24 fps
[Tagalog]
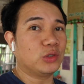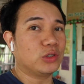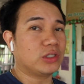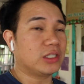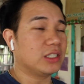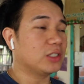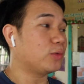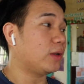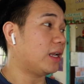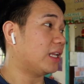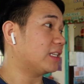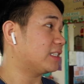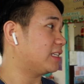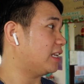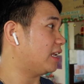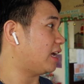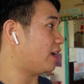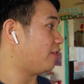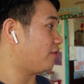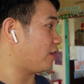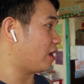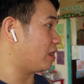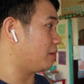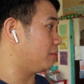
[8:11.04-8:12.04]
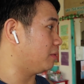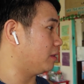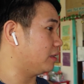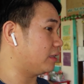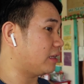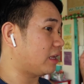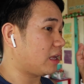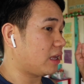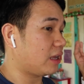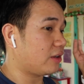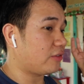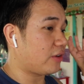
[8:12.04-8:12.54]
juice since wala silang available
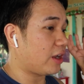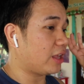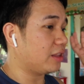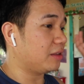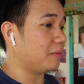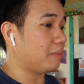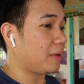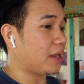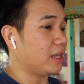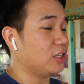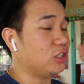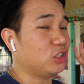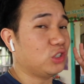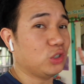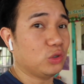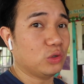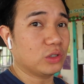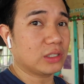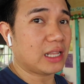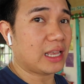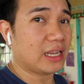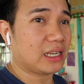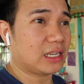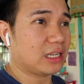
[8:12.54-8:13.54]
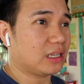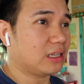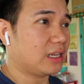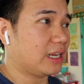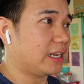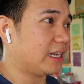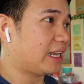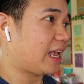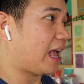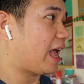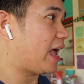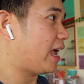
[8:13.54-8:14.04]
na ready-made juice like
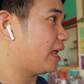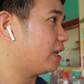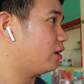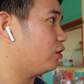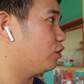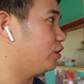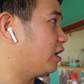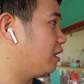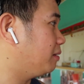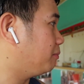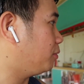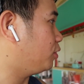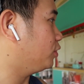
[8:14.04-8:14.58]
in can or Del